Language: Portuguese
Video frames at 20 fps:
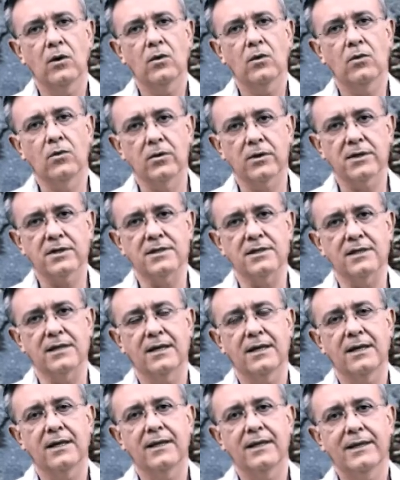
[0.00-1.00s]
Hoje
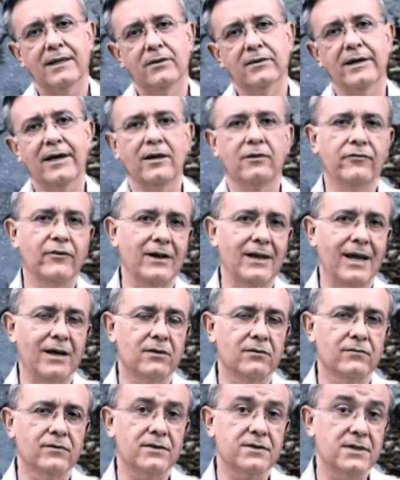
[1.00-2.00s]
eu quero falar
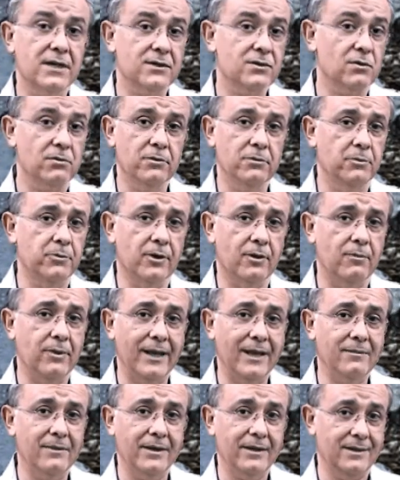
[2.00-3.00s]
com você sobre um
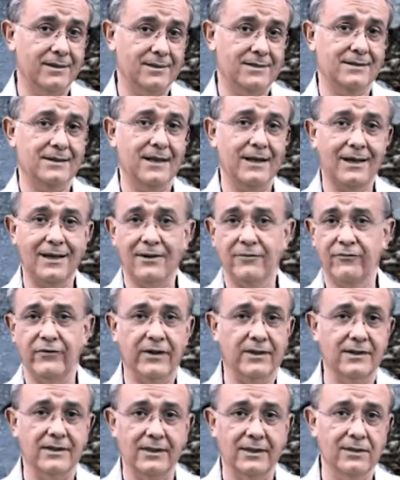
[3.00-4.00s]
problema que está
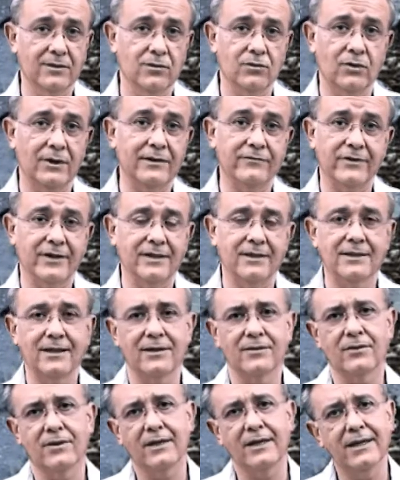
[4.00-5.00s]
afetando ou
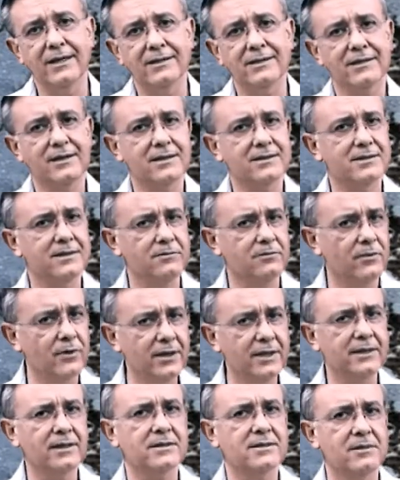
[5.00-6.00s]
levantando críticas de
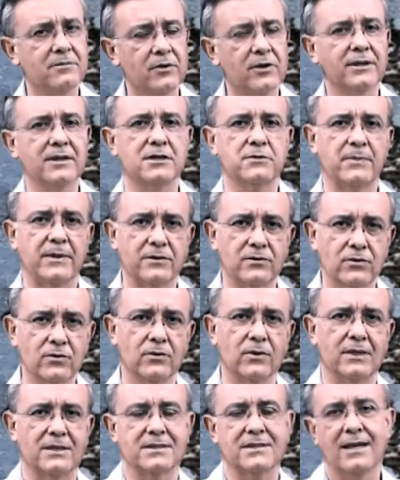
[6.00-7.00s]
muitas e muitas
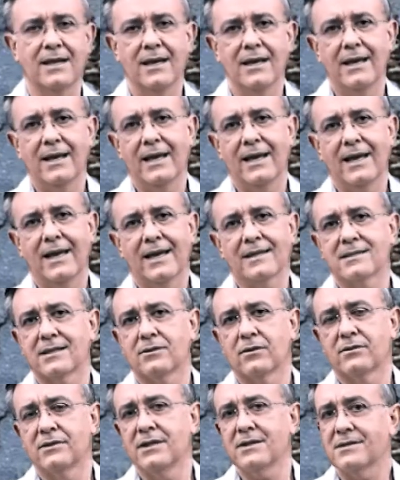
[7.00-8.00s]
pessoas. Essa
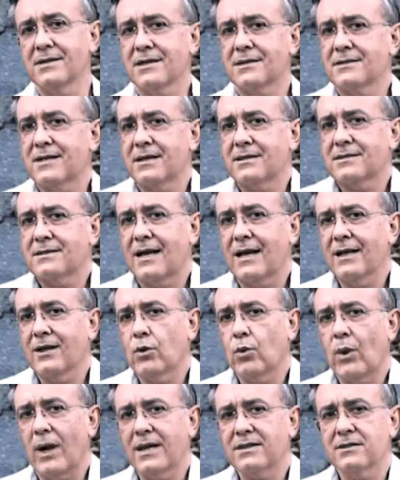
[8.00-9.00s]
notícia já sai
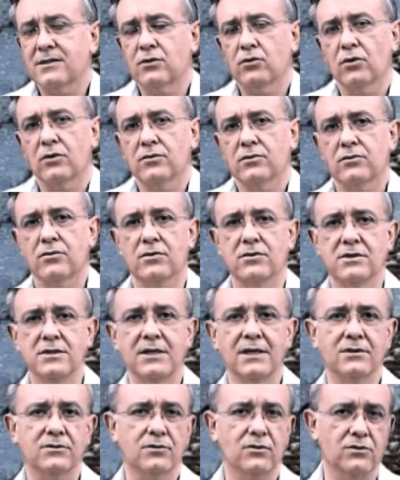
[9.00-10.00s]
quase todos os
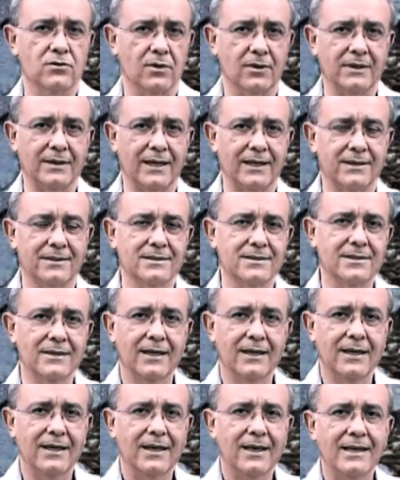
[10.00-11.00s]
dias nos jornais.
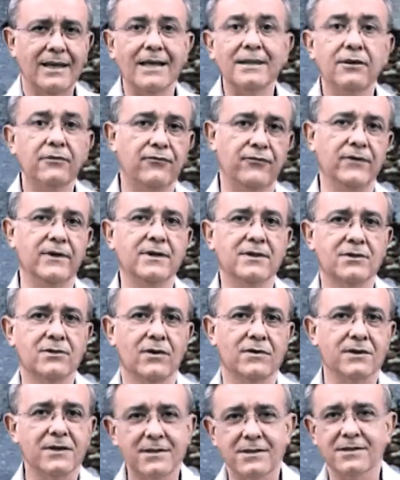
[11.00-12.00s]
E é
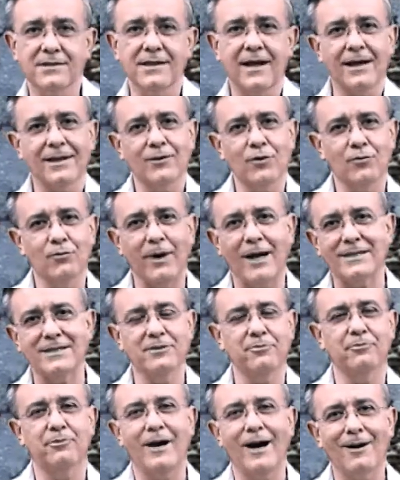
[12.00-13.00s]
difícil a gente estar num
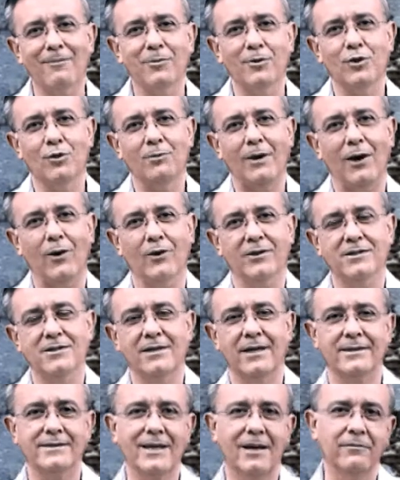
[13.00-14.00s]
bate-papo, numa
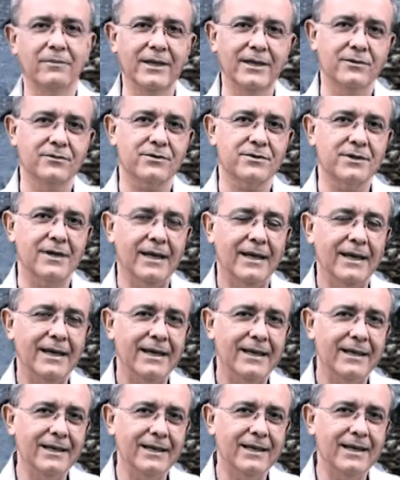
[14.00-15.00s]
rodinha de amigos,
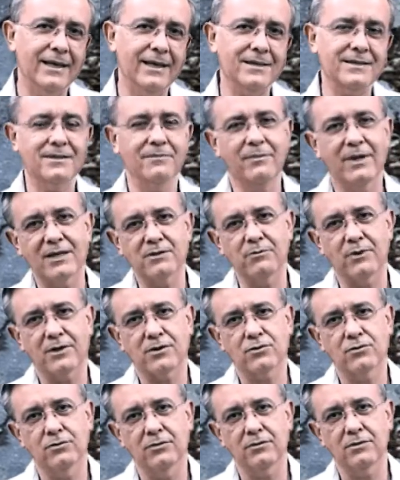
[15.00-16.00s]
em que esse mesmo
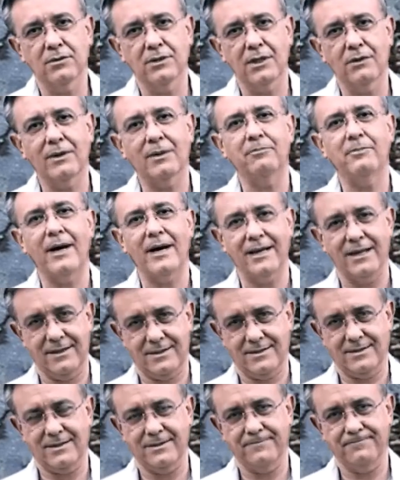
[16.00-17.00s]
assunto não
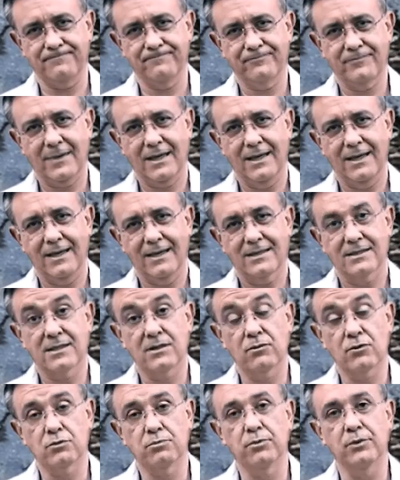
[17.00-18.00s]
apareça.
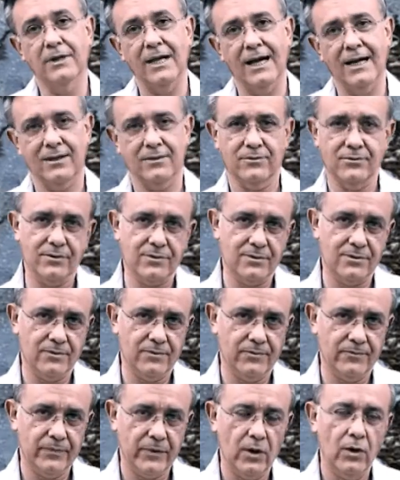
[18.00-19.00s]
São os buracos,
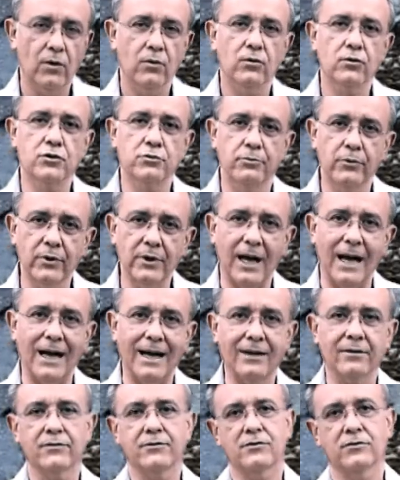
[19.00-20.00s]
os
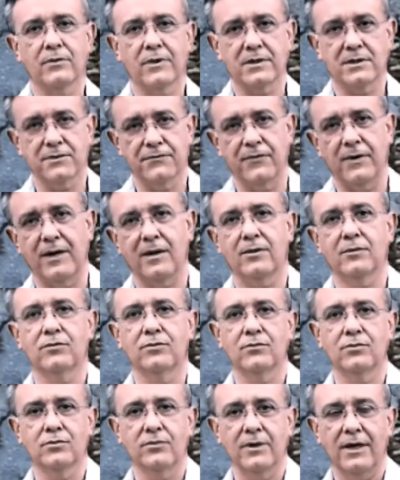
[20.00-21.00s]
buracos no
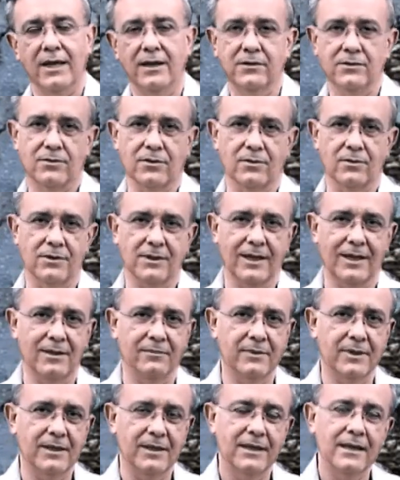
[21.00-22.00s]
asfalto em
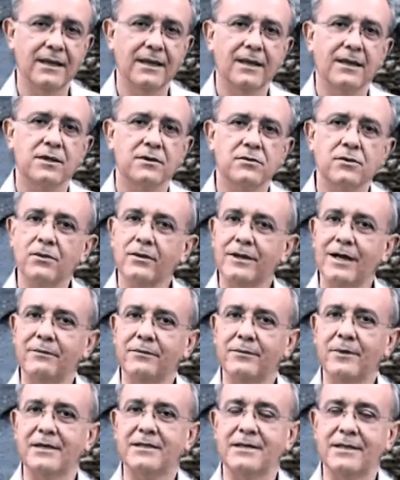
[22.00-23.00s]
Sorocaba.
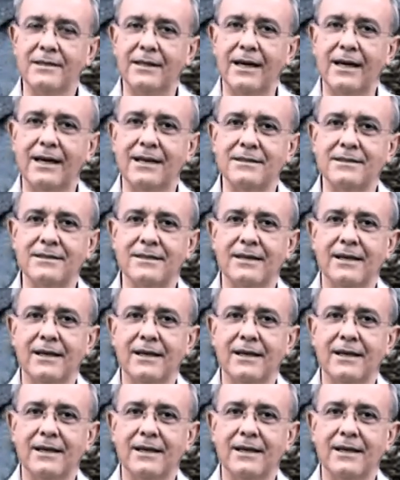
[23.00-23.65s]
Sorocaba é uma cidade